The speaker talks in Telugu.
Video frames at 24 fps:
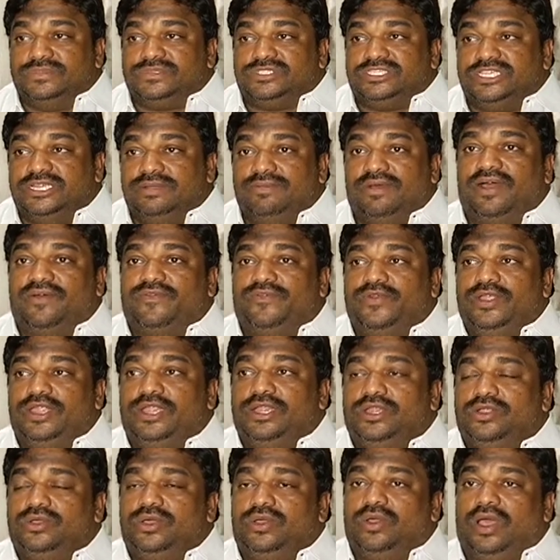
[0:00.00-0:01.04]
సినిమా
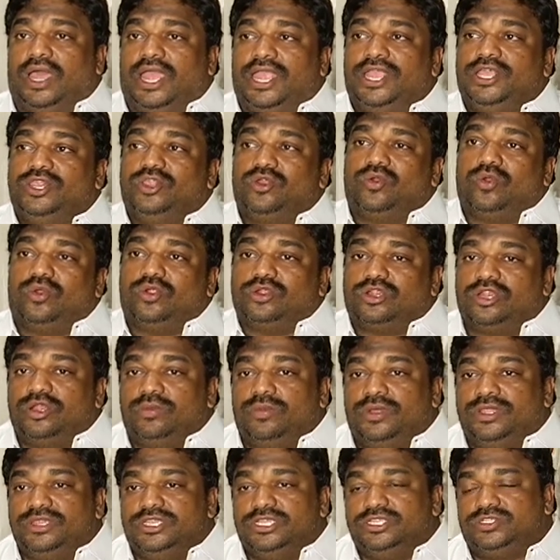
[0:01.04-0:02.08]
ఫీల్డ్ ఐదు కోట్ల
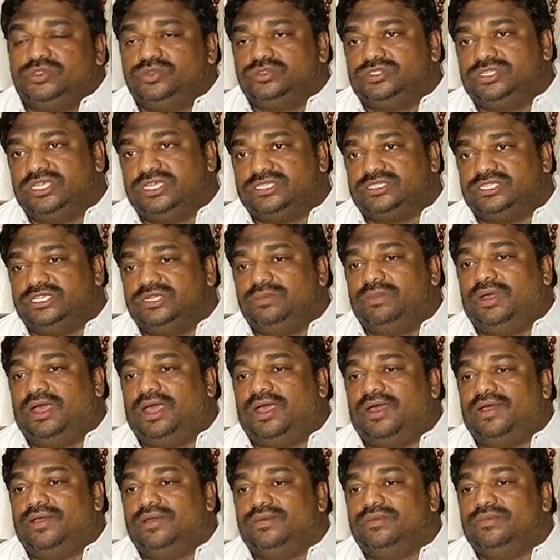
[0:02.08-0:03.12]
మంది చూసే సినిమా
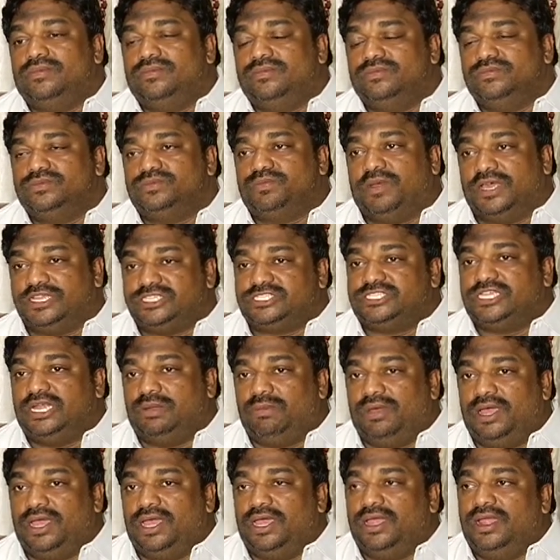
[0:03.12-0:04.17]

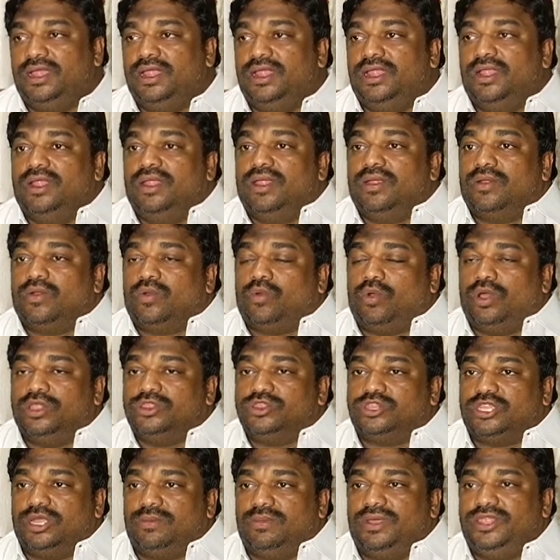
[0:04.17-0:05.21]
పరిశ్రమ
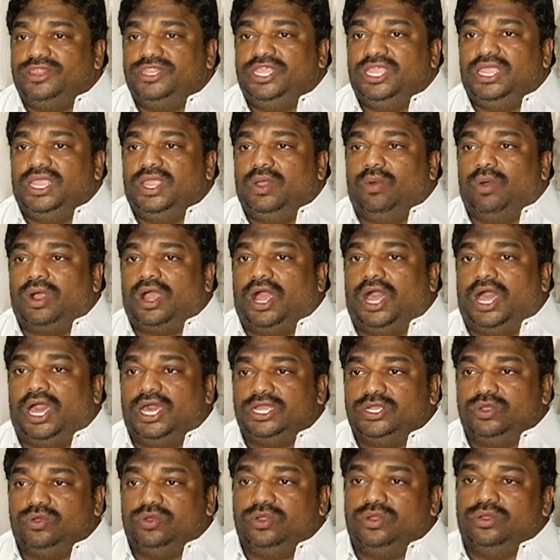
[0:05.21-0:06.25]
కొంతమంది ఒక
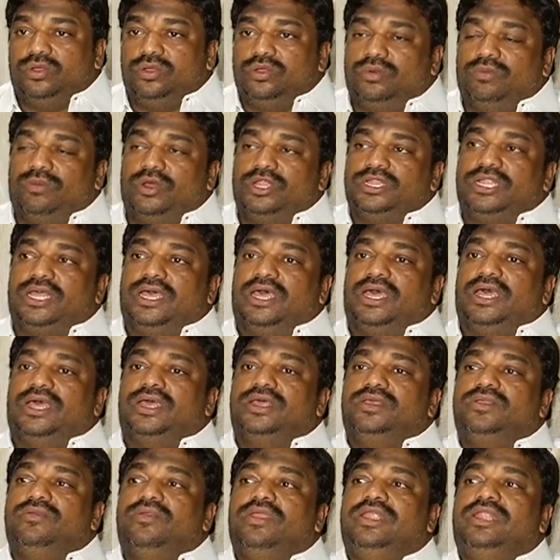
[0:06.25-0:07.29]
ఆరుగురు మొన్న
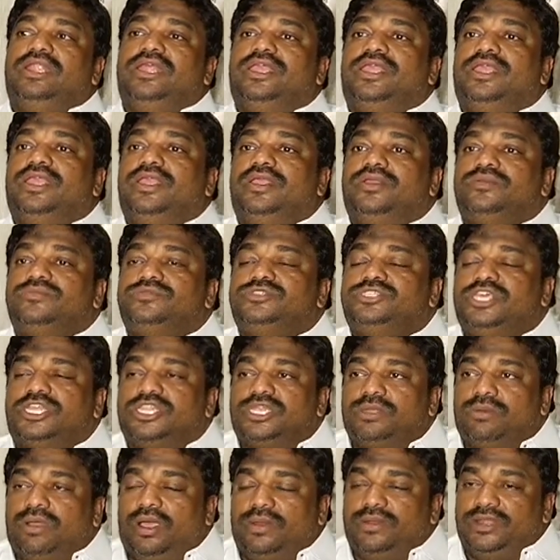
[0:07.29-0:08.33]
వెళ్ళి
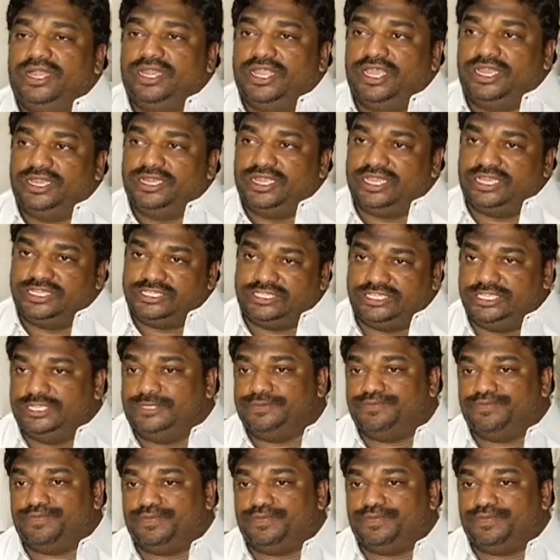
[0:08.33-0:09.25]
చంద్రబాబు నాయుడు గారిని కలిసి